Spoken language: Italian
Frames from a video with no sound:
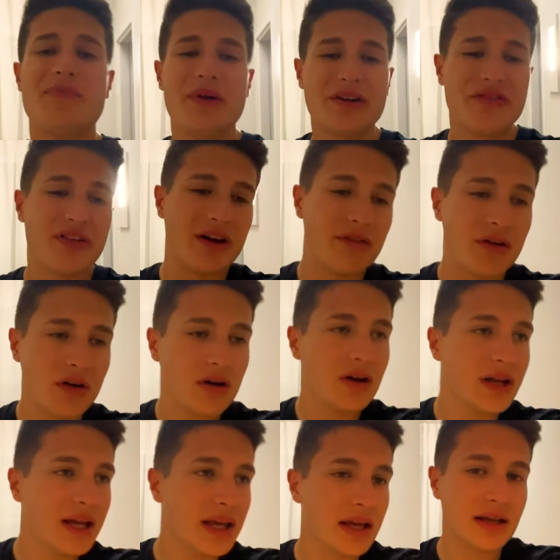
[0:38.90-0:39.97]
per
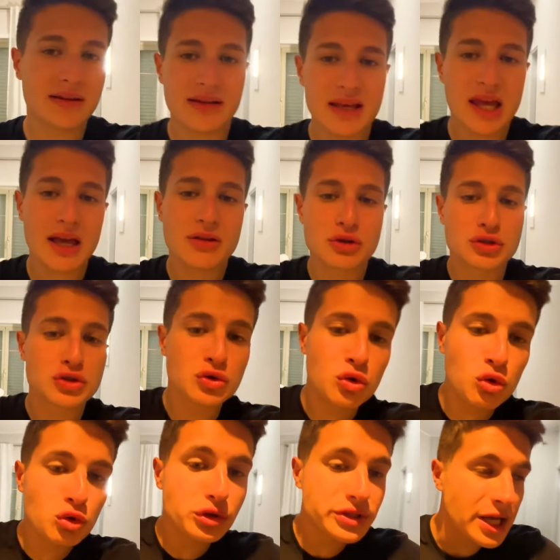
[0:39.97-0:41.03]
favore, ti chiedo
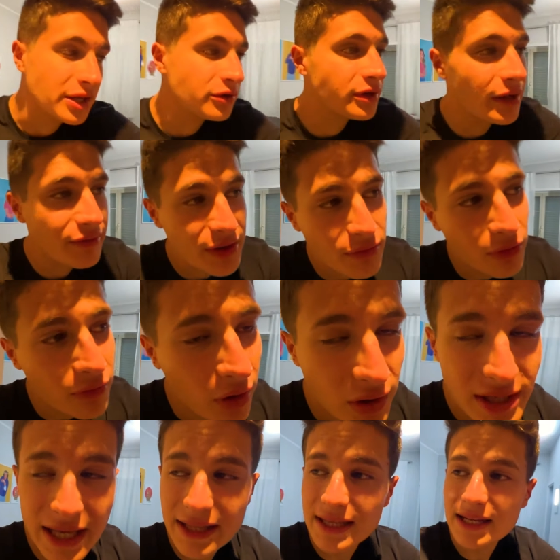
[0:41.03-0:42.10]
scusa, non avevo
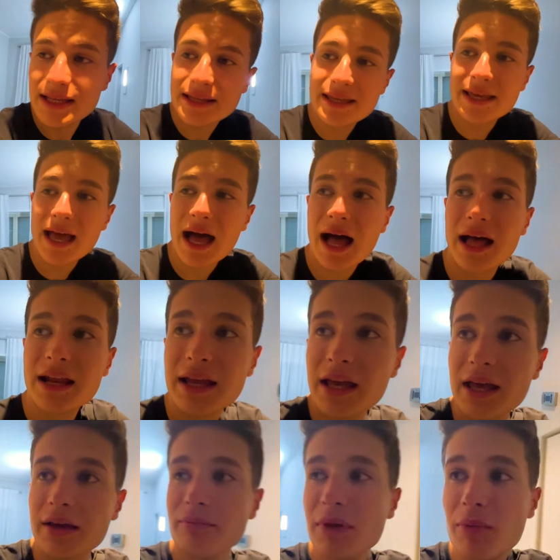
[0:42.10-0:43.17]
voglia di
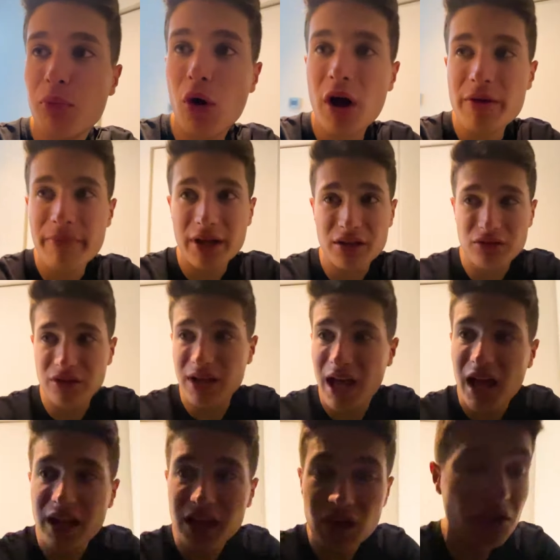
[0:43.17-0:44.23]
litigare. Mi puoi
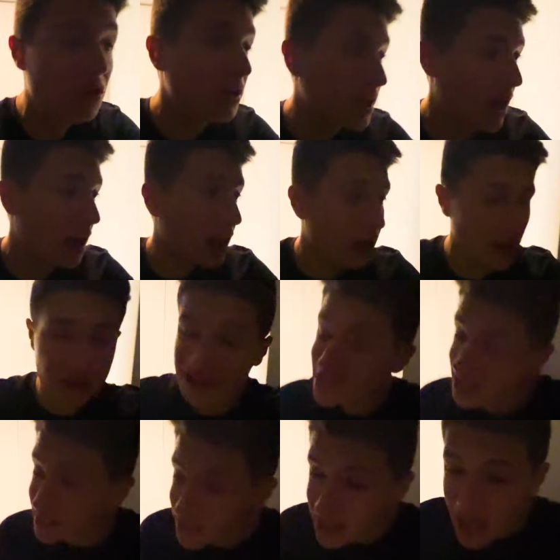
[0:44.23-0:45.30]
perdonare ora?
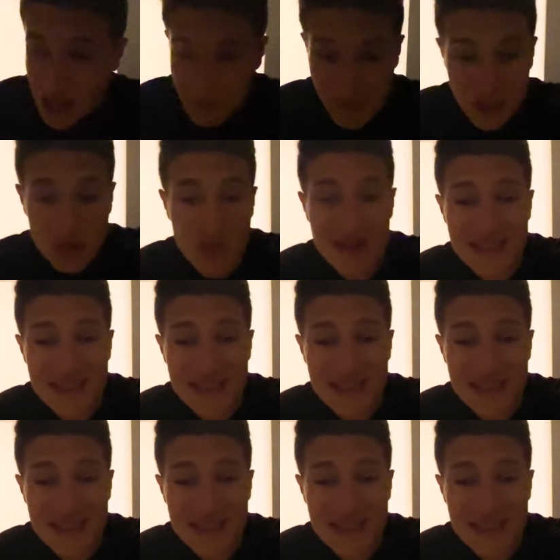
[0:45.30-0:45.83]
Ninna, ma dove